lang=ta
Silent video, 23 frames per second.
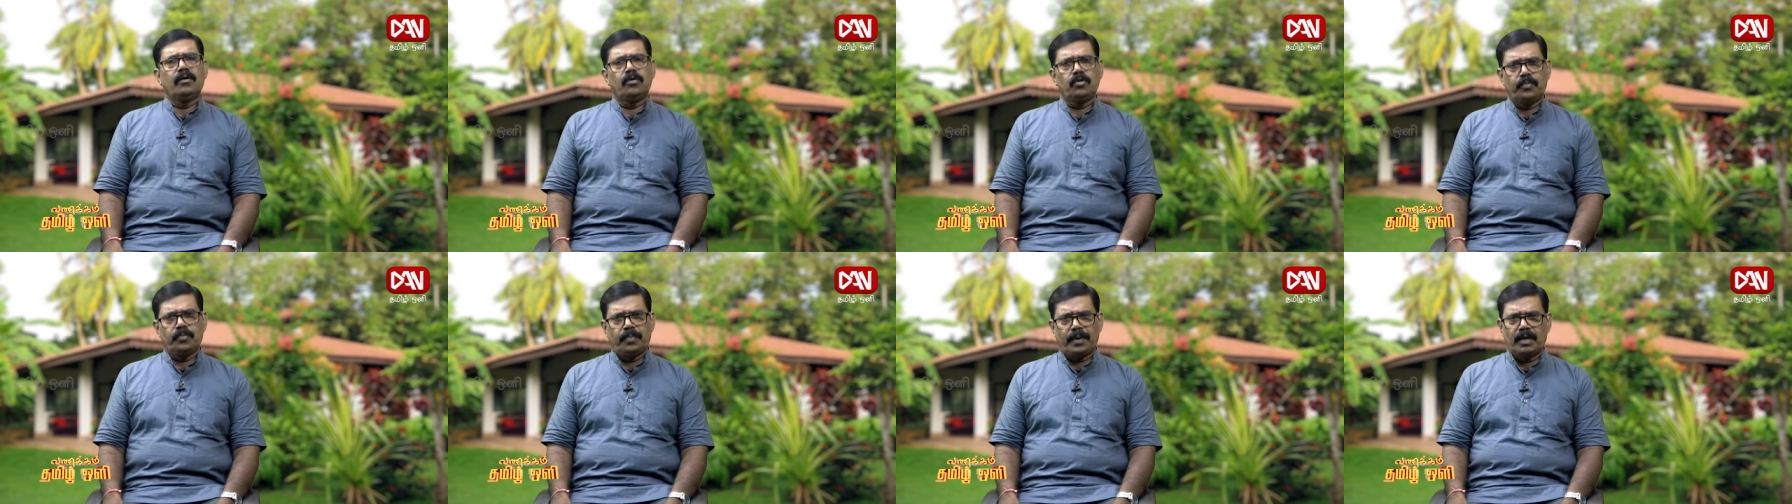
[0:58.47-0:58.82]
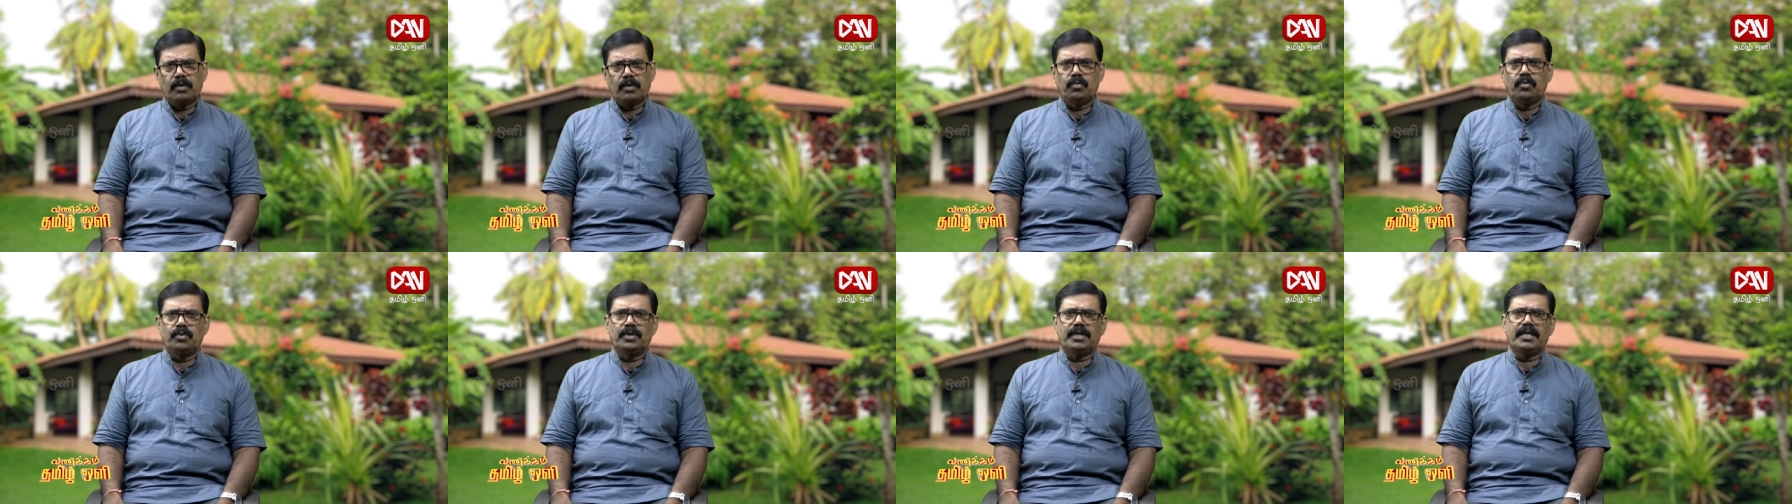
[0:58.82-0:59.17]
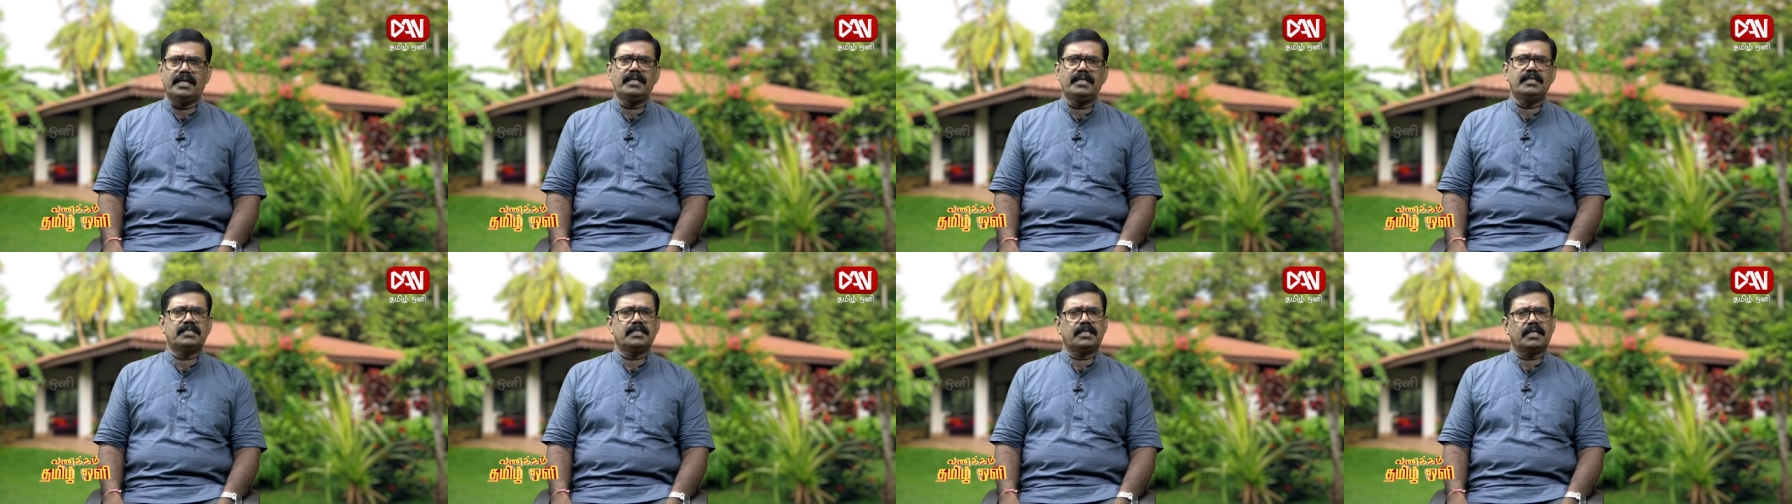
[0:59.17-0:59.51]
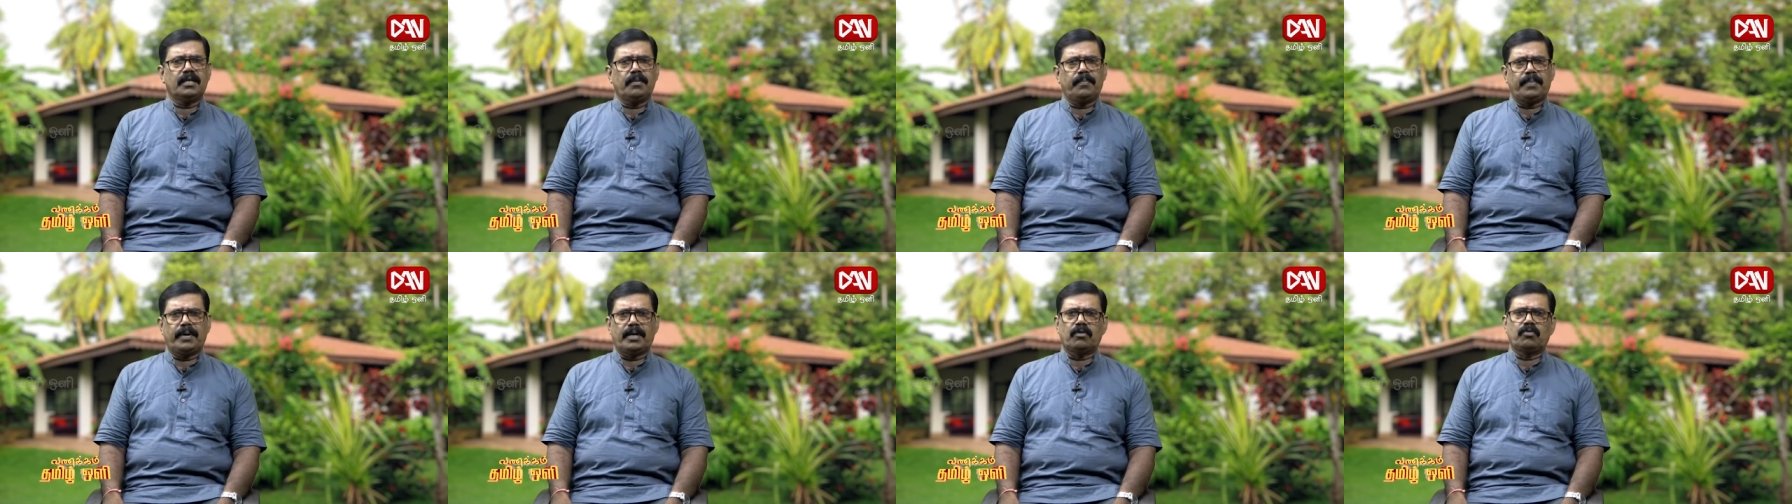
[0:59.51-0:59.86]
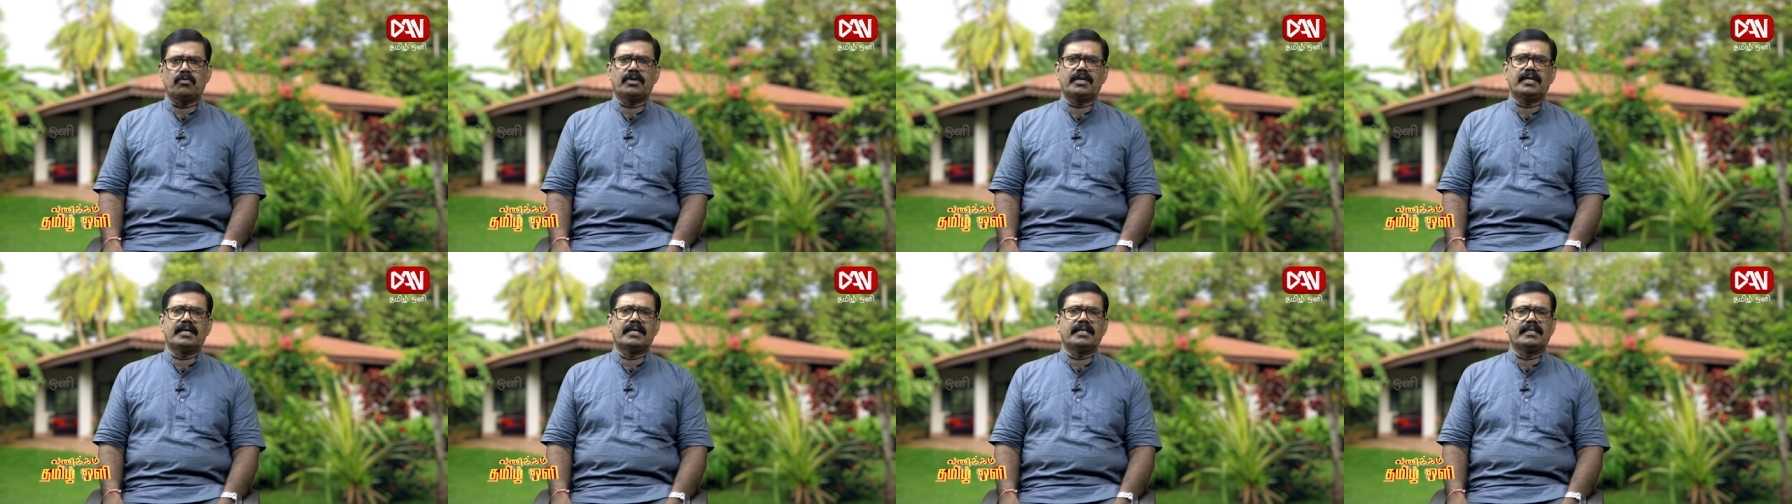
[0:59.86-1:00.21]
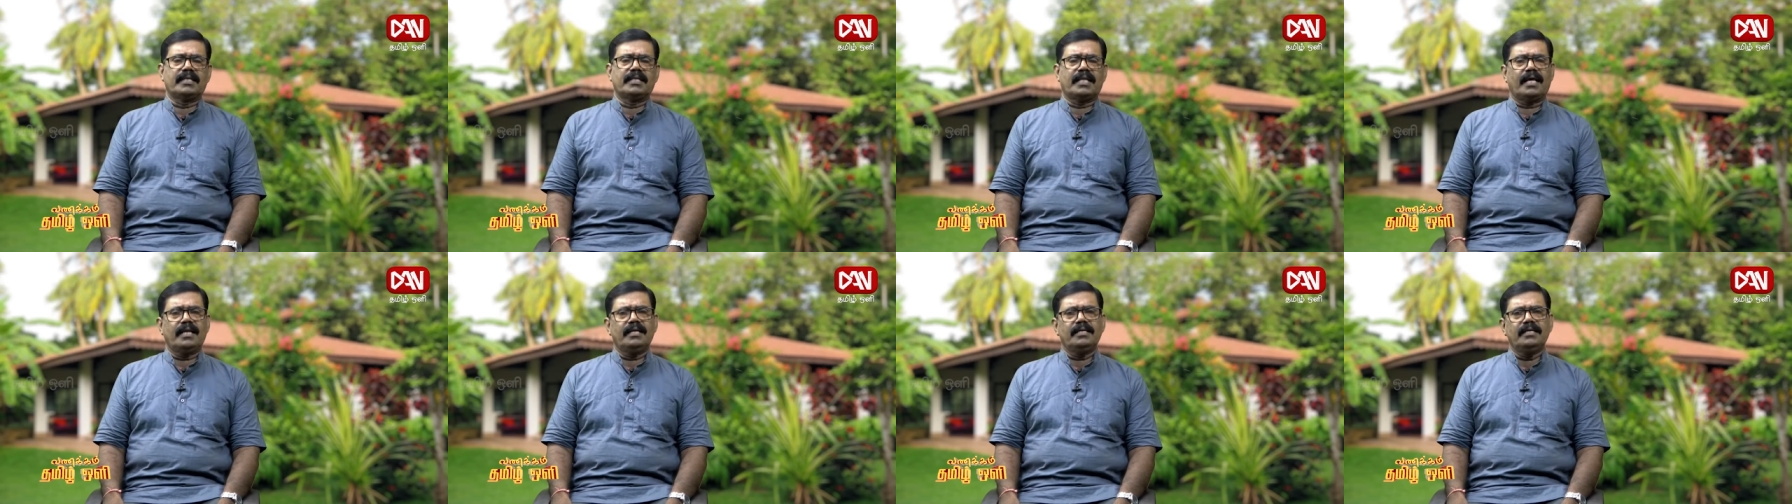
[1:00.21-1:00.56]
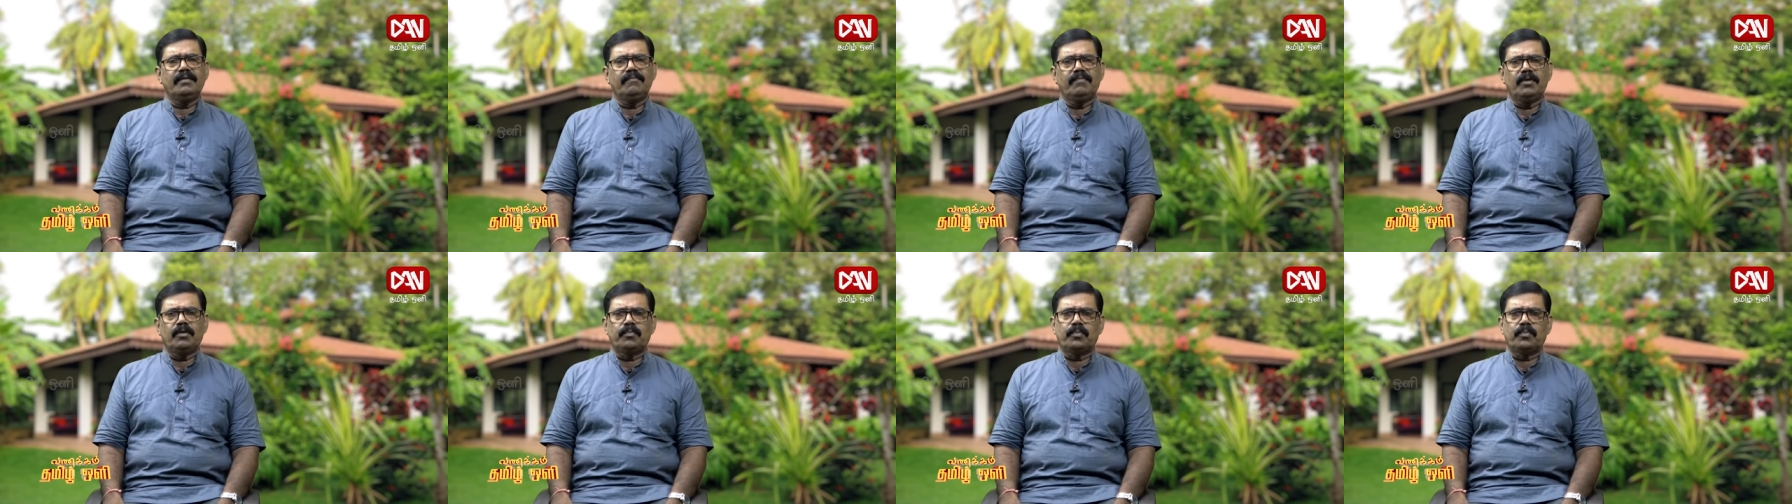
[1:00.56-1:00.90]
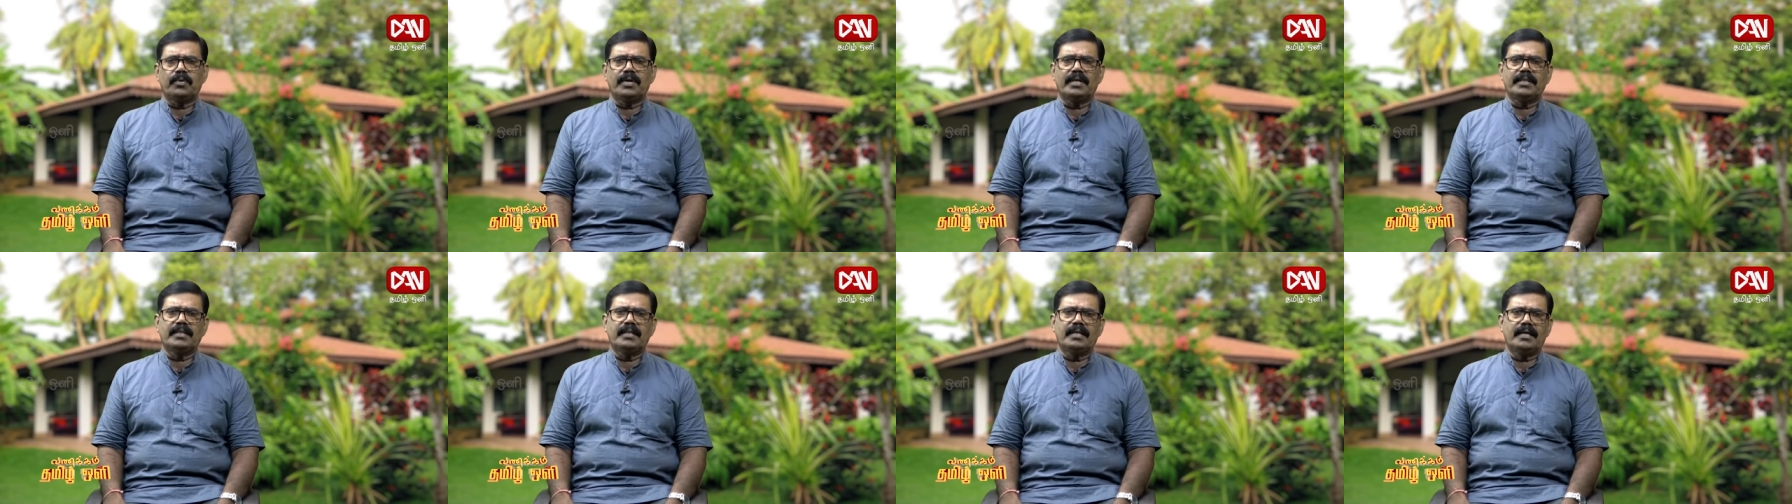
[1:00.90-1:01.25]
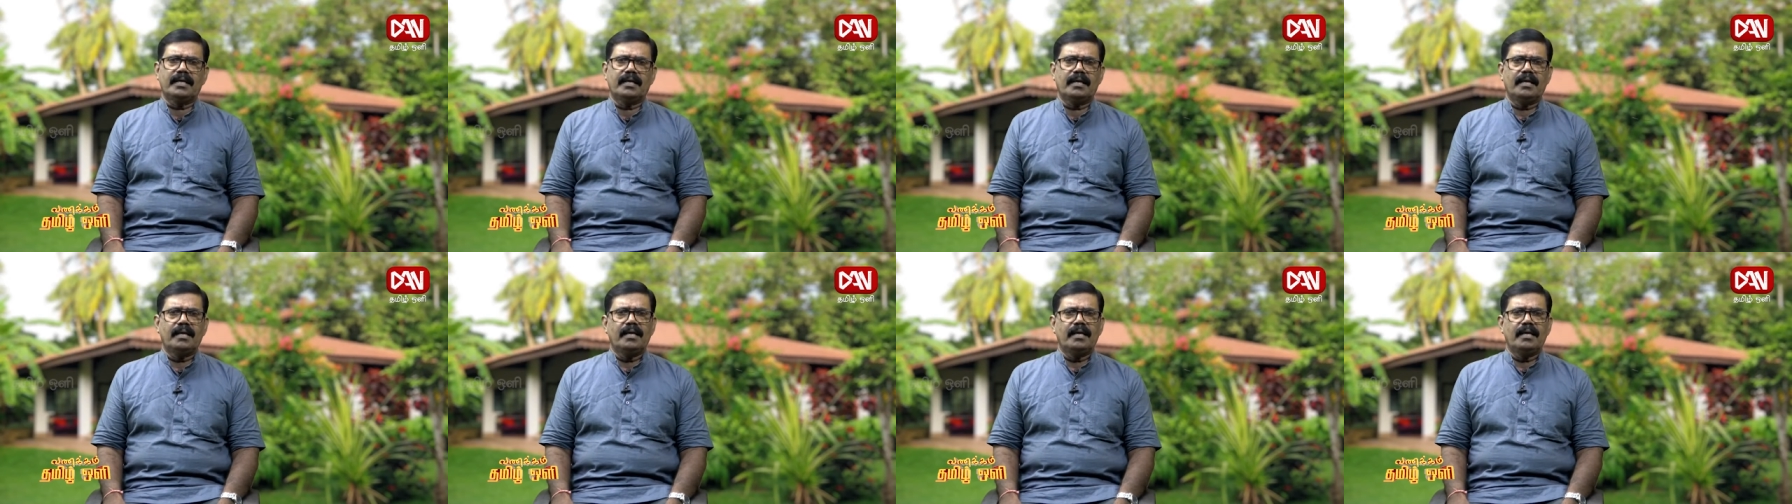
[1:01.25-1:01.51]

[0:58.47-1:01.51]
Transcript: ஒரு படகோட்டி சிறிய படகுடன் இருந்தான் இவர் போய் அந்த